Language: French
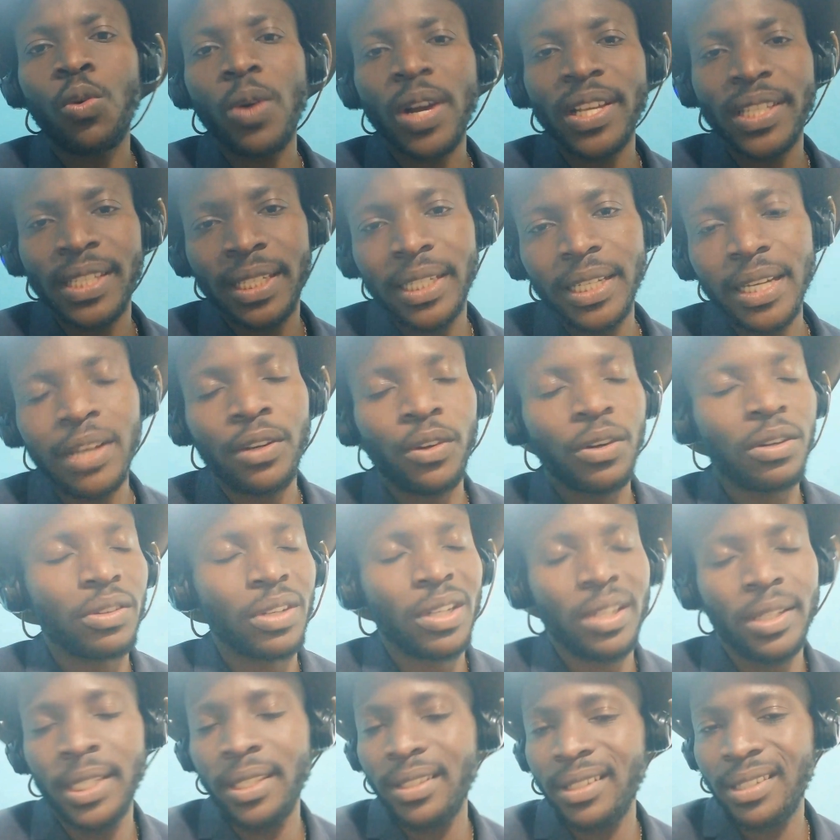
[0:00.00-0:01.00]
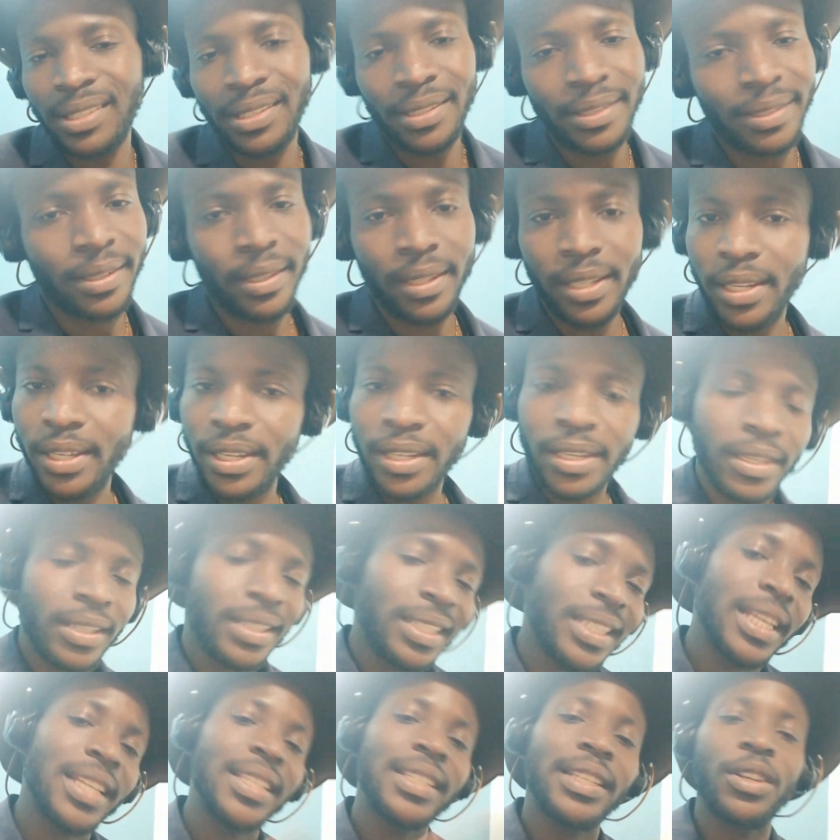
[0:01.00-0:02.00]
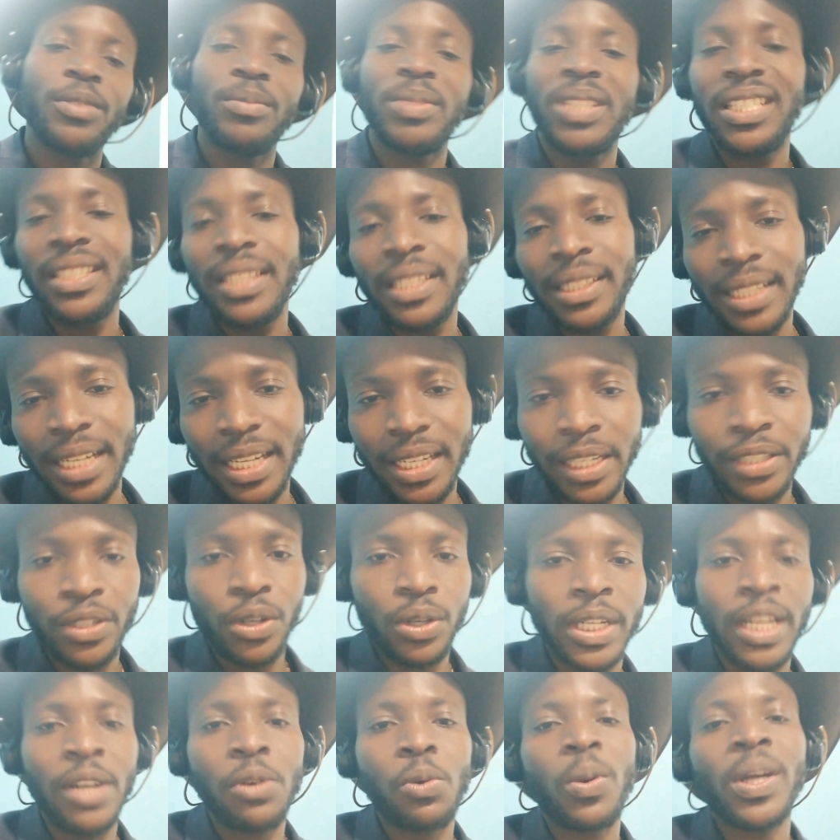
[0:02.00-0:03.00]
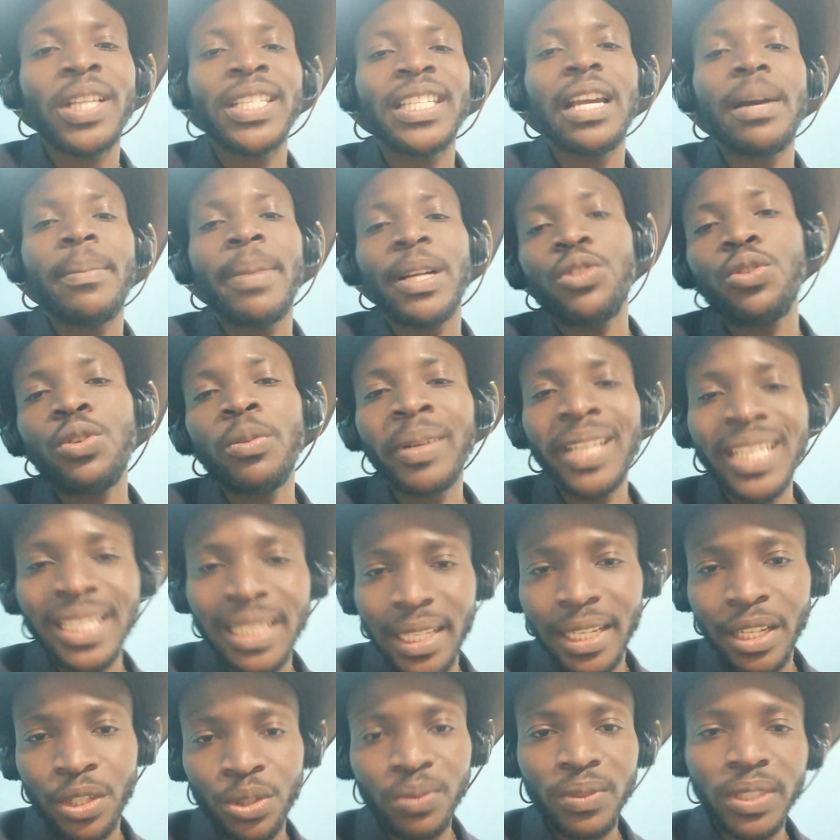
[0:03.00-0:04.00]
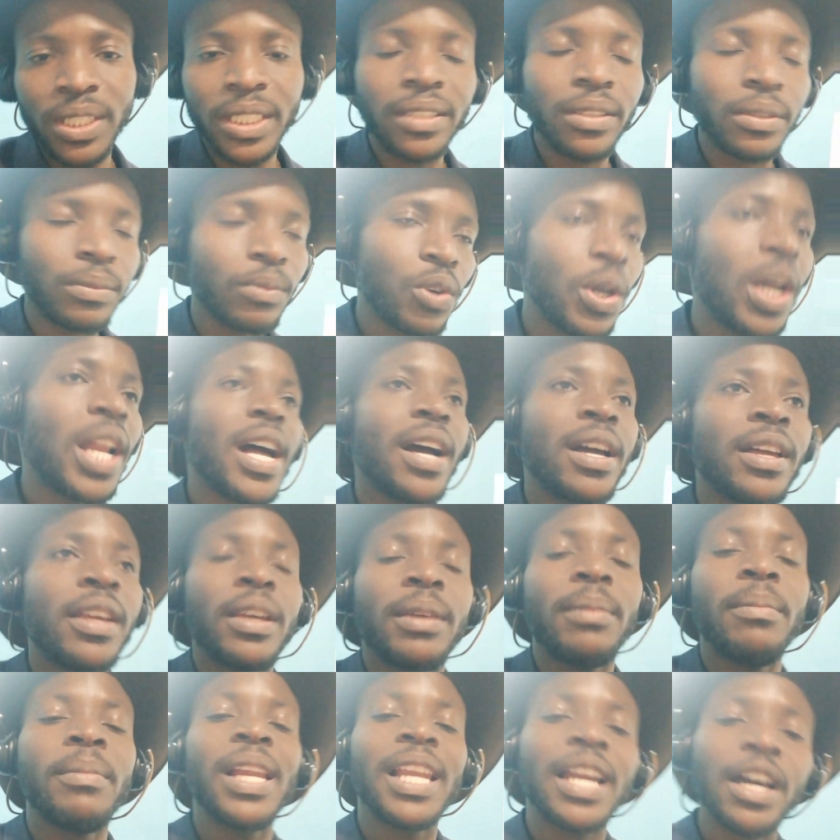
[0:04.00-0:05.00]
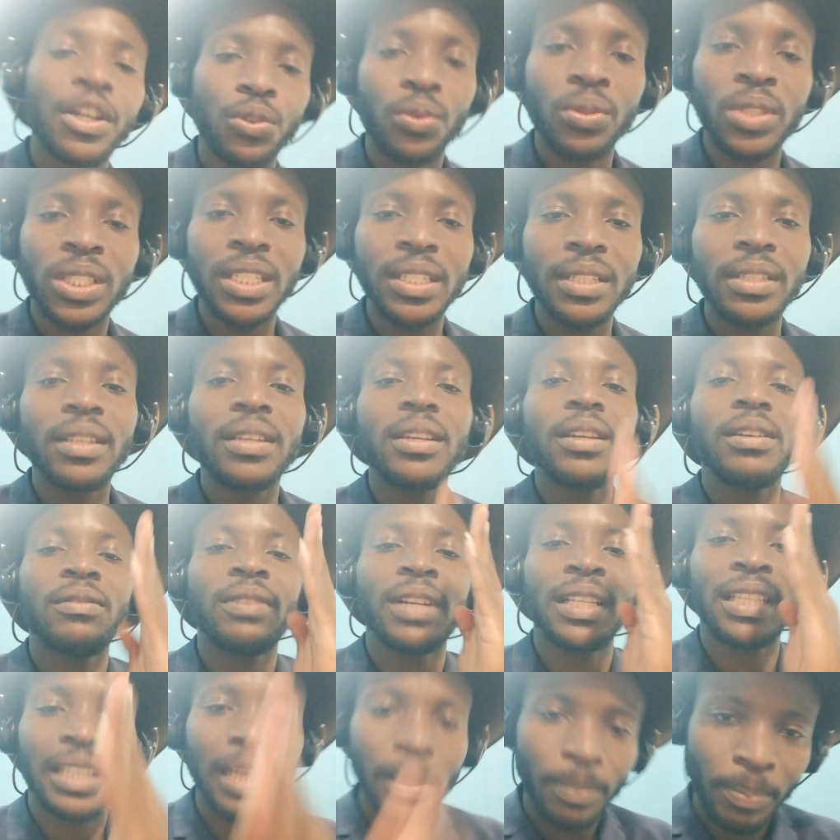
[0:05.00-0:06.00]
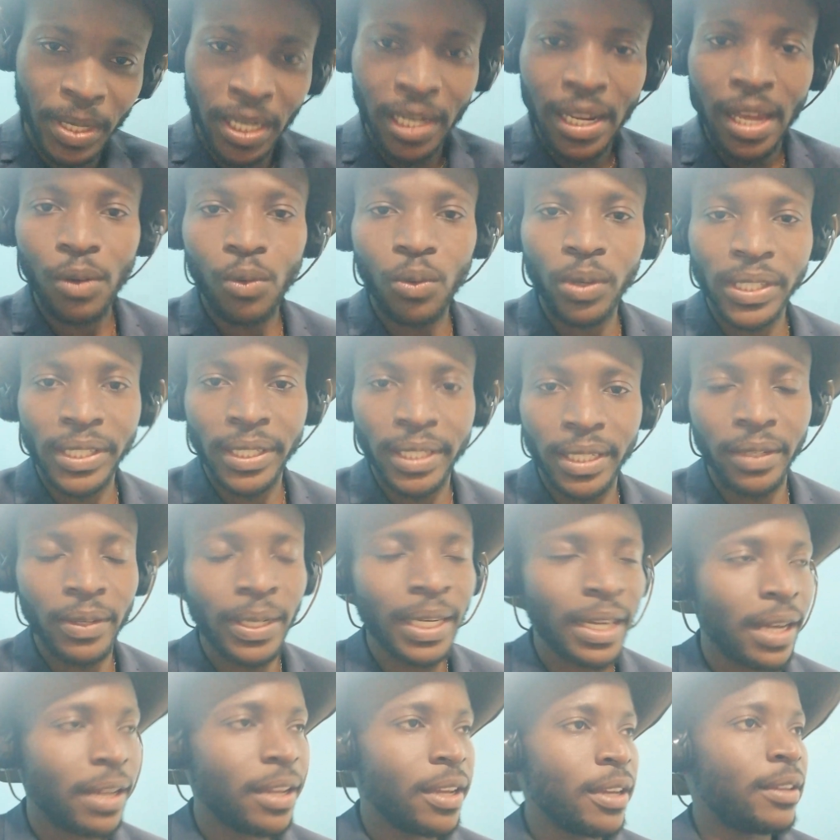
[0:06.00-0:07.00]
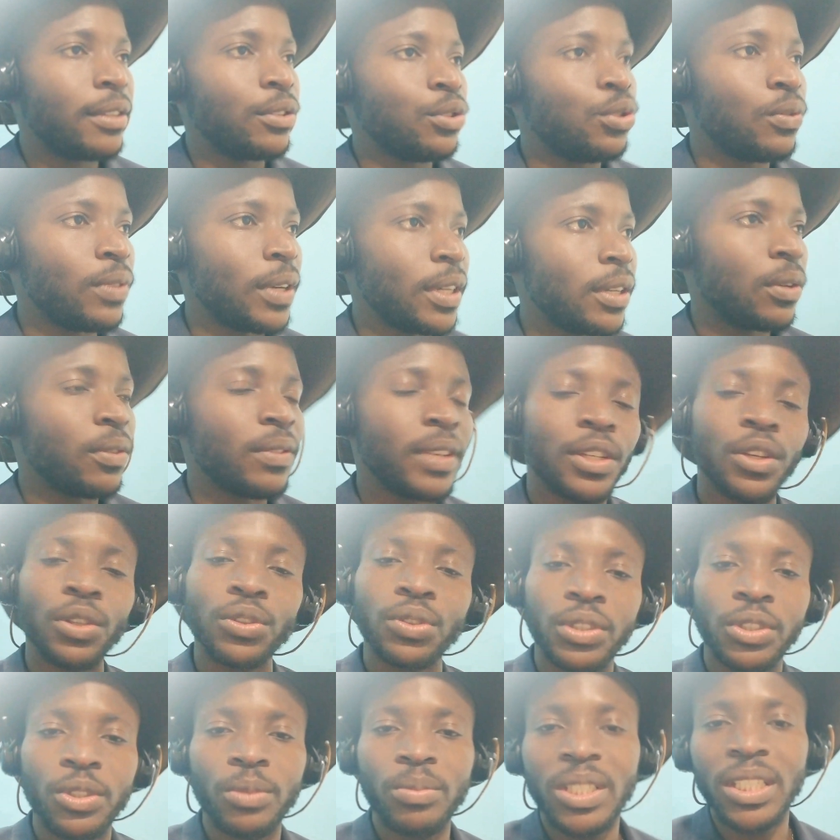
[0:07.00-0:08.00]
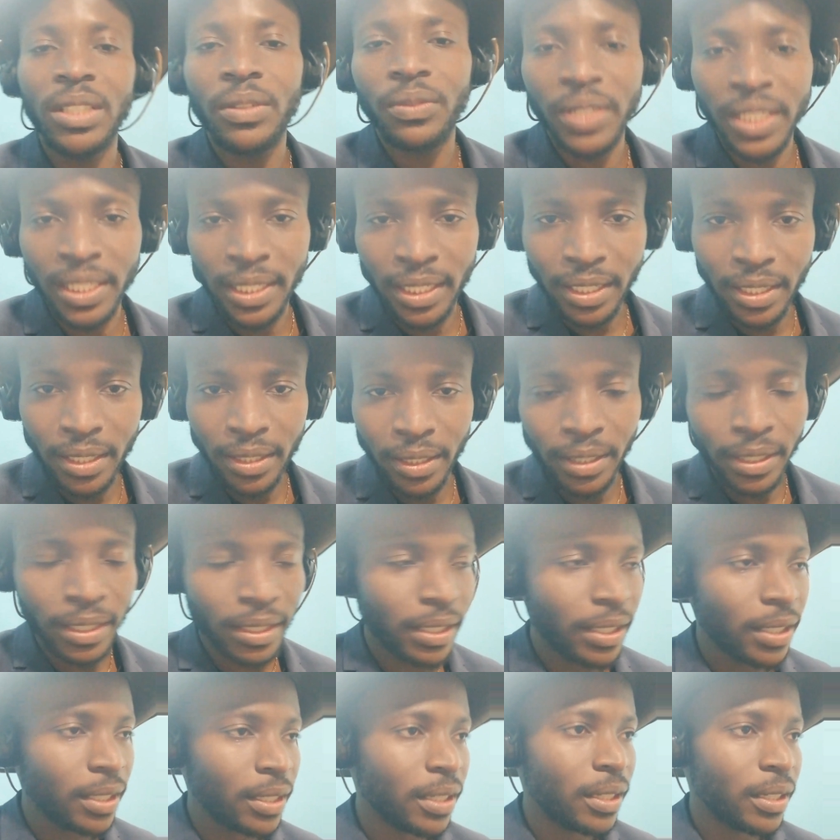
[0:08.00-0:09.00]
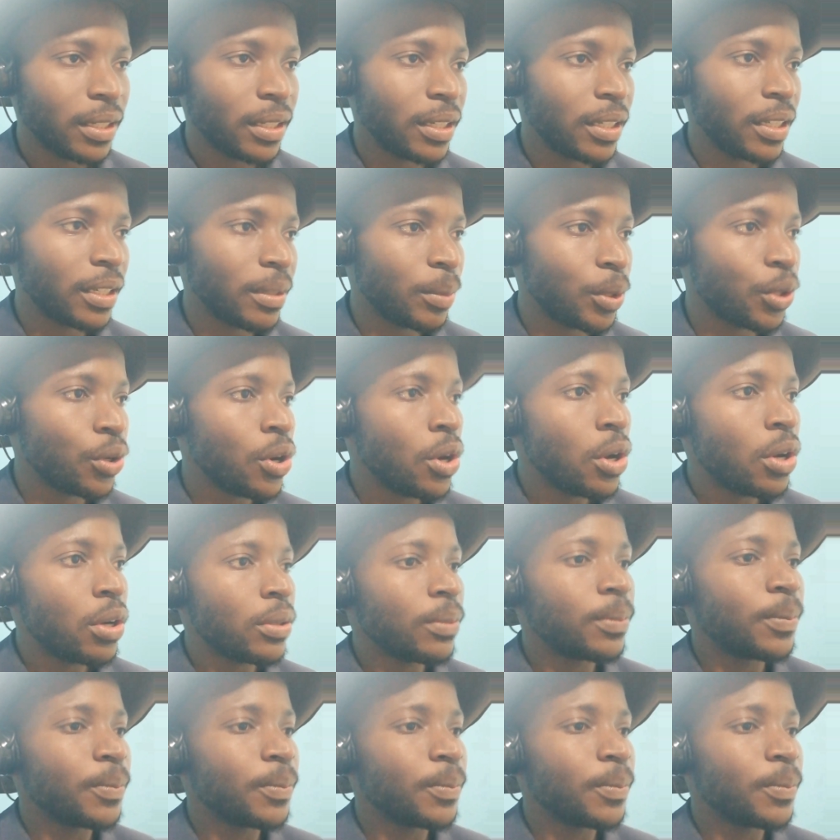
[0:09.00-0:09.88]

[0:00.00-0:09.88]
la Croatie. Alors ça, c'est un petit détail. Alors, la Croatie a battu le Brésil, les gens vont dire, mais l'Argentine va taper la Croatie. Tu vas, on va leur donner une petite fessée. Euh, bon,